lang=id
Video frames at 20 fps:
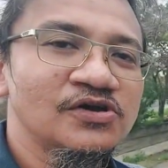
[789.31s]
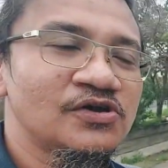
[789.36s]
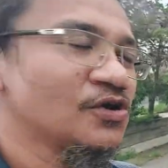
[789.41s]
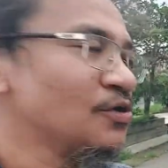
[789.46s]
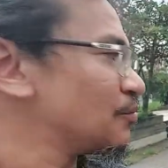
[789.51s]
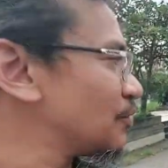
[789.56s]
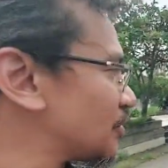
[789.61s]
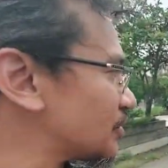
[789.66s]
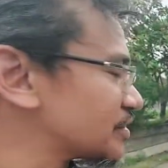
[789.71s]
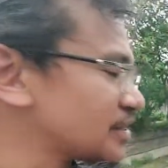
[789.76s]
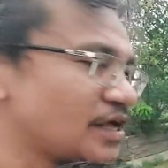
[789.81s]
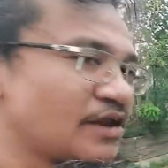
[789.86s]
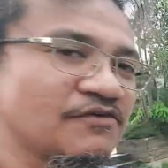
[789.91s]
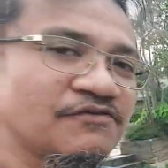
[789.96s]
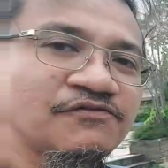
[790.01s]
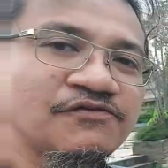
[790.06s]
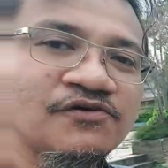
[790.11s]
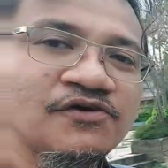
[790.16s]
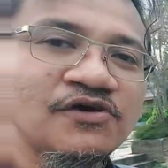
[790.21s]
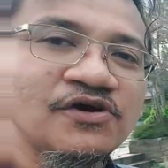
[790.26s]
nomor
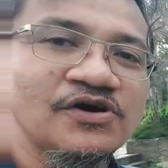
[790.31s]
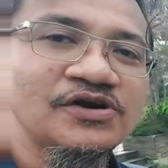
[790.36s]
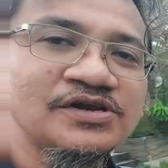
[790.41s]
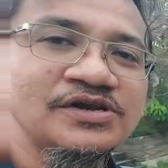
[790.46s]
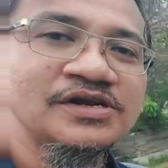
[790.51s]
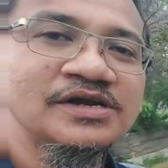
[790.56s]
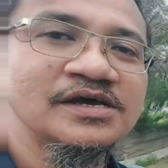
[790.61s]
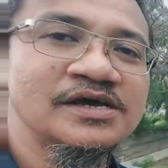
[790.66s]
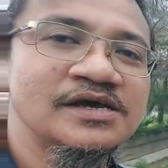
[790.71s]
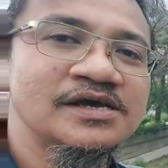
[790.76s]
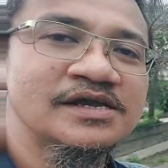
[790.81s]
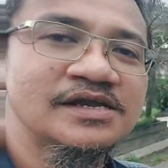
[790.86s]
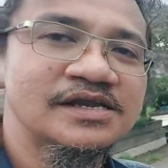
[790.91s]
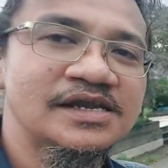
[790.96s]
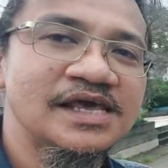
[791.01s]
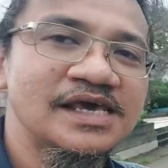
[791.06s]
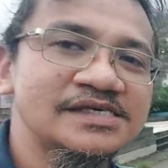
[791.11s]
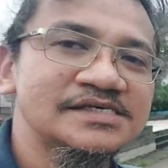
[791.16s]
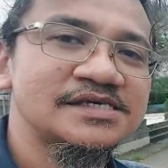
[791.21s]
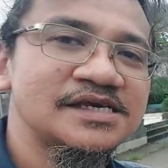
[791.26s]
telepon
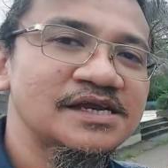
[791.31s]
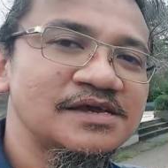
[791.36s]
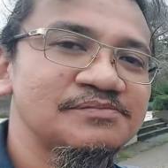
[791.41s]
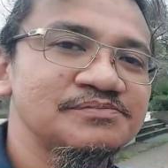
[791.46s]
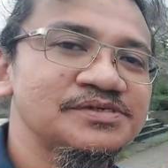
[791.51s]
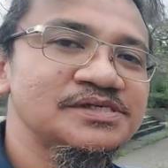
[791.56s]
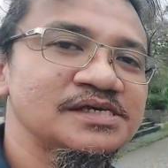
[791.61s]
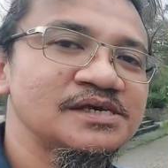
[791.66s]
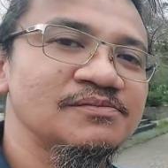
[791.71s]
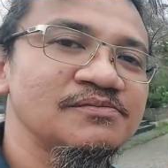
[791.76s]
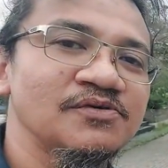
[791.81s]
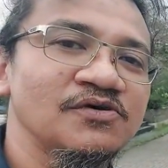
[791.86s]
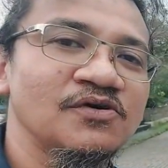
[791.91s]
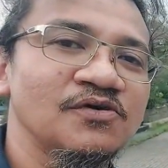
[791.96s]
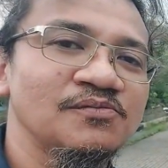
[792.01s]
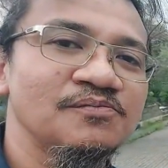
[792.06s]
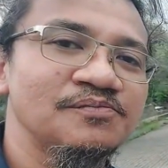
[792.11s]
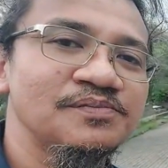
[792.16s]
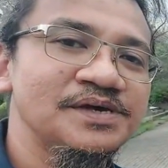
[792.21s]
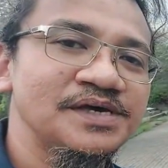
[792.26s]
deskripsi
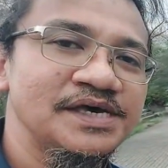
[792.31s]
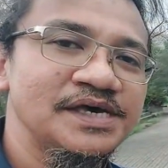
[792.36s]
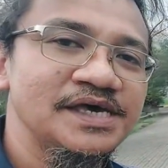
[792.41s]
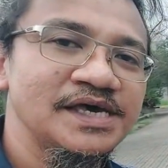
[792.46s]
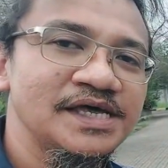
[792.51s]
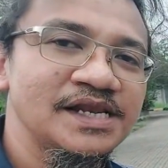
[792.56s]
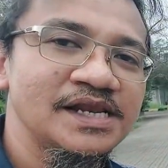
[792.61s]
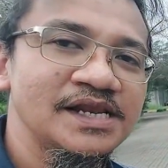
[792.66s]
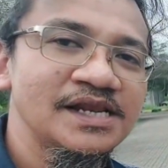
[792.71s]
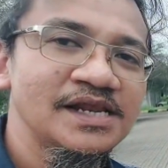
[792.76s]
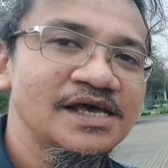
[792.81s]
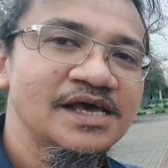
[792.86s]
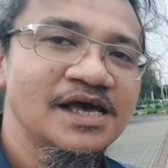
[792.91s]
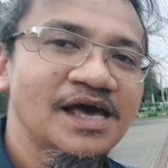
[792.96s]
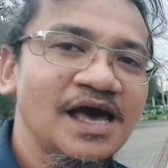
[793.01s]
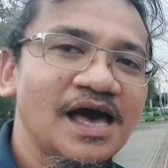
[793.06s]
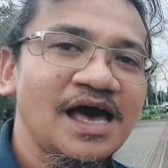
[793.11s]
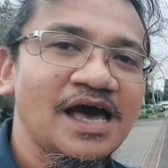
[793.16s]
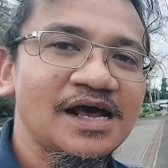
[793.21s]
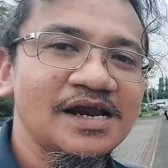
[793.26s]
mobil
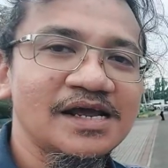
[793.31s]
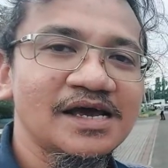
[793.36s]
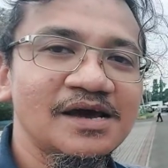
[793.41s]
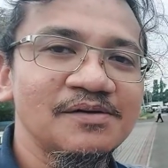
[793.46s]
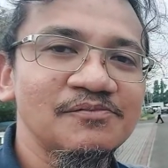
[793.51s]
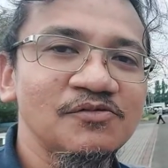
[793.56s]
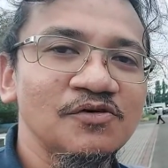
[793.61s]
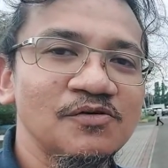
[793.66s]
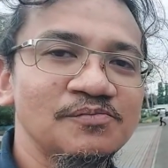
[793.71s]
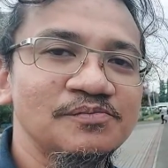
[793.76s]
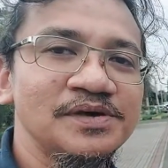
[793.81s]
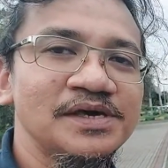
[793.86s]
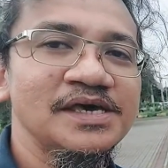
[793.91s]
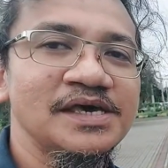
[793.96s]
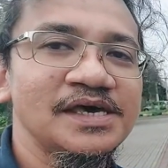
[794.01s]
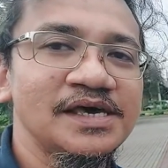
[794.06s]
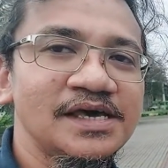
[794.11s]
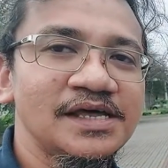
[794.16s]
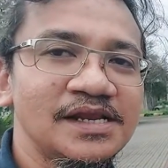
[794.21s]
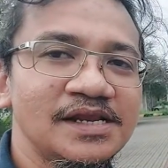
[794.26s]
harga
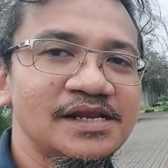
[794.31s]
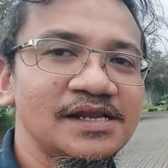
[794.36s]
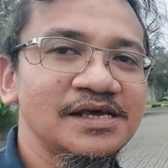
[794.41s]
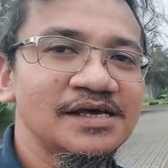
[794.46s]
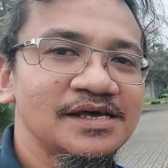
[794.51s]
mobil